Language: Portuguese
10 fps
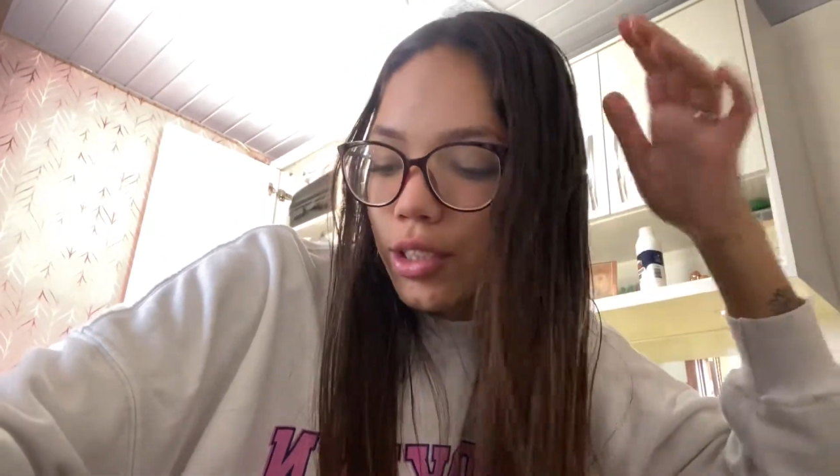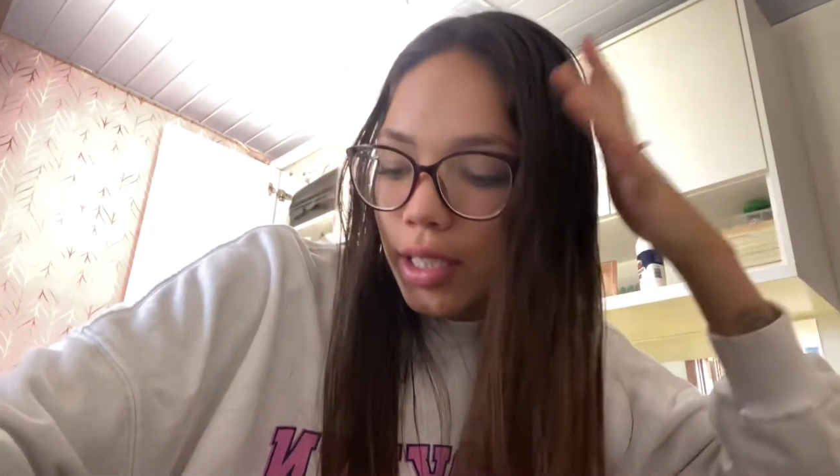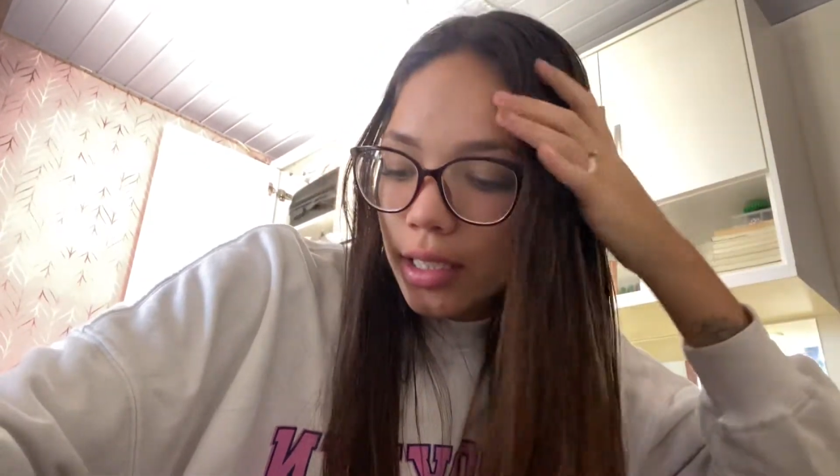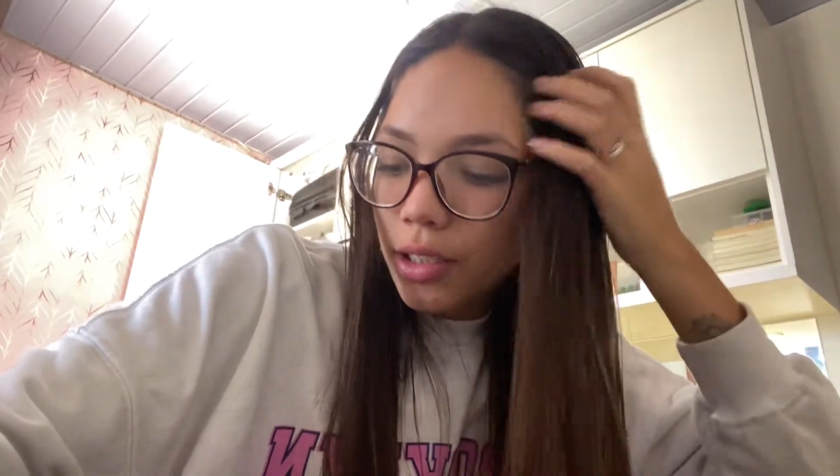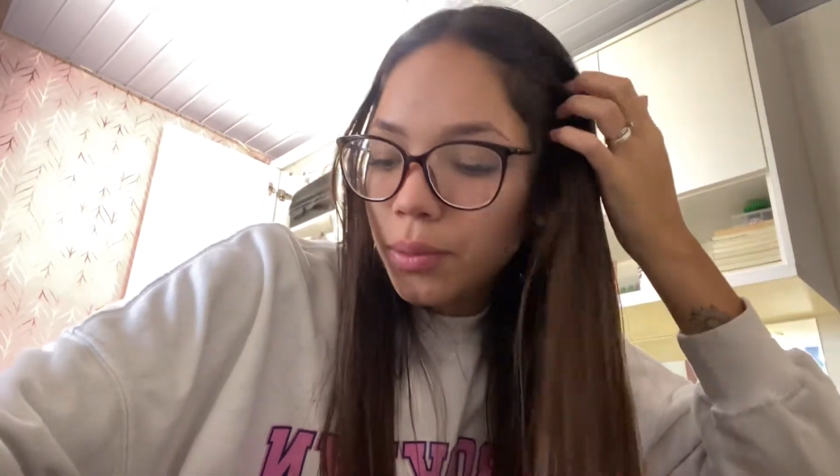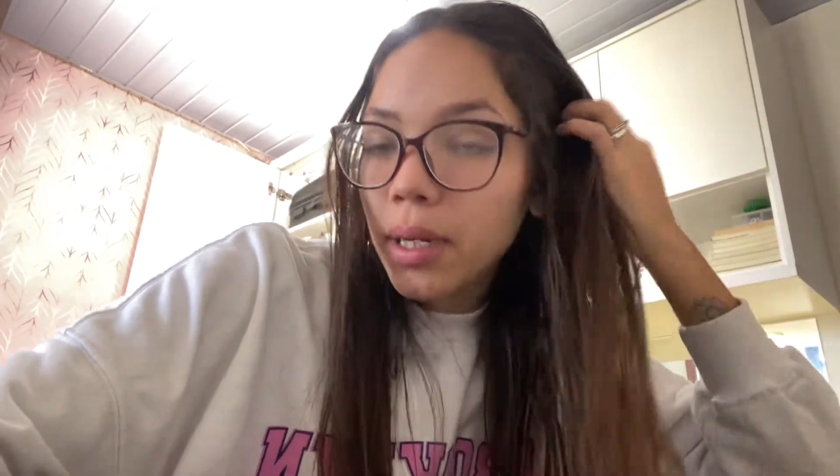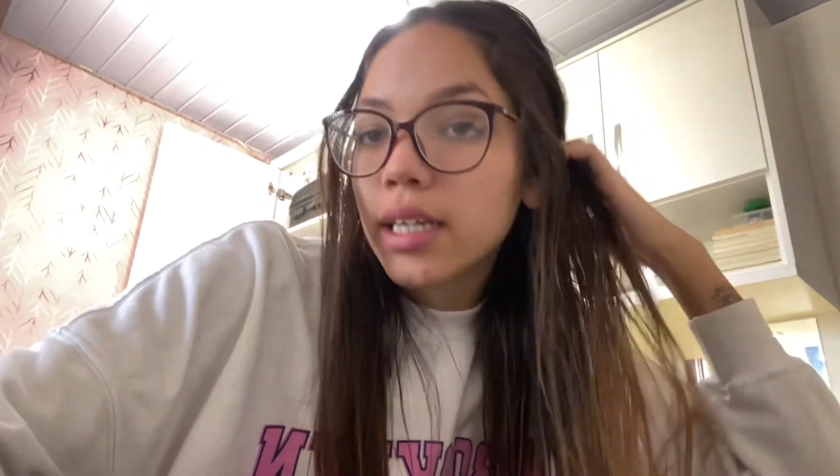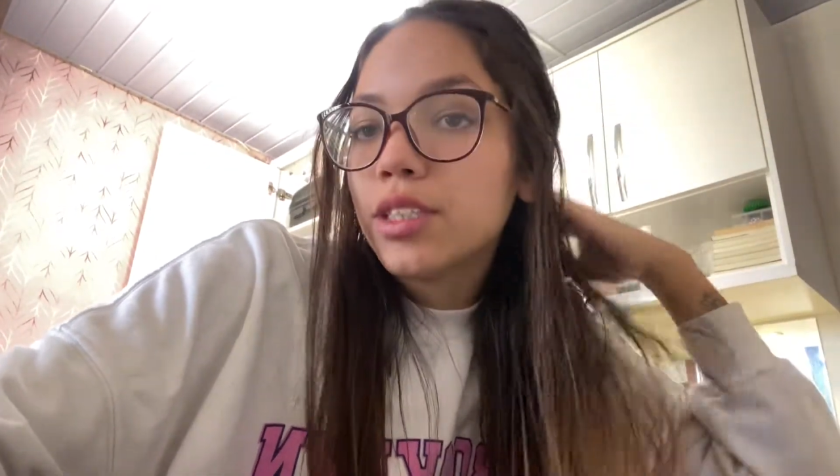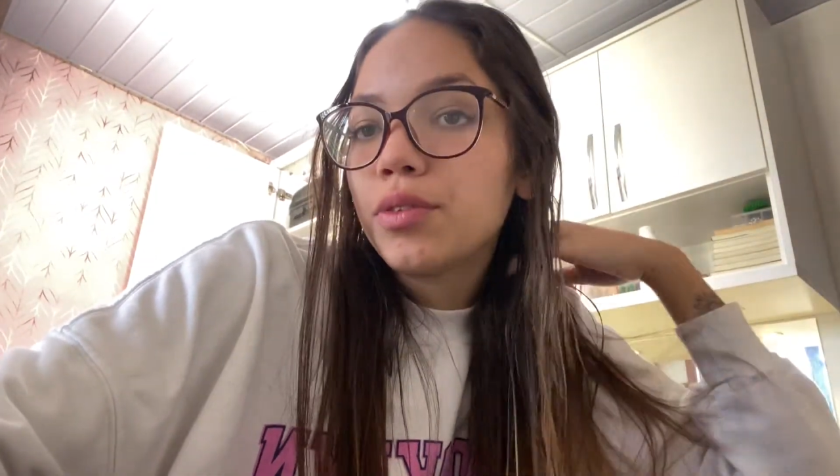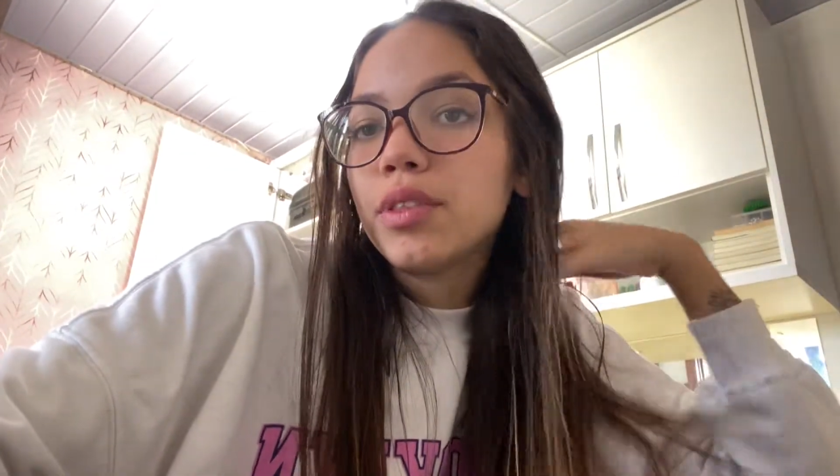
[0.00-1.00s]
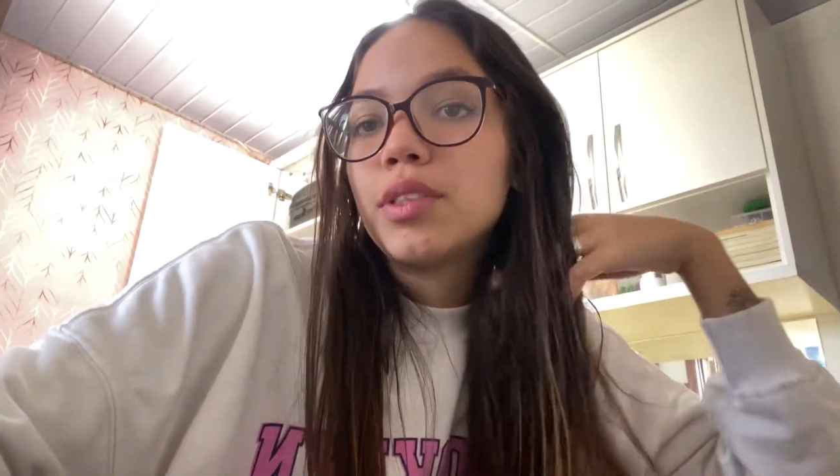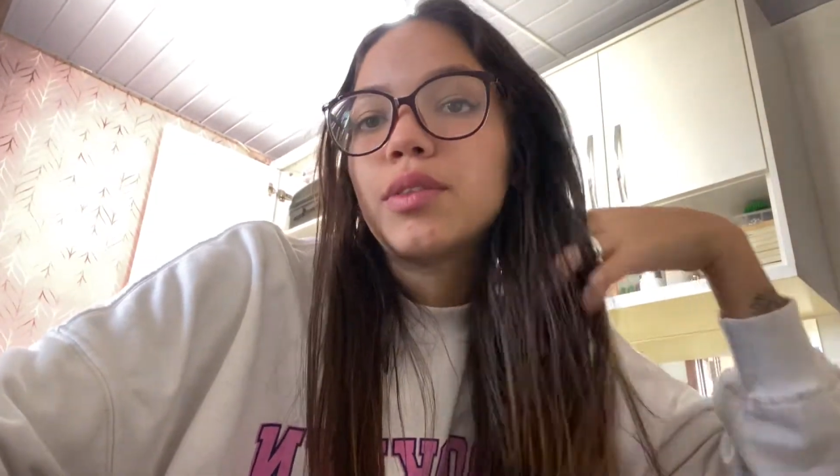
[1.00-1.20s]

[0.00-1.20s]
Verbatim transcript: nada demais, fiz uns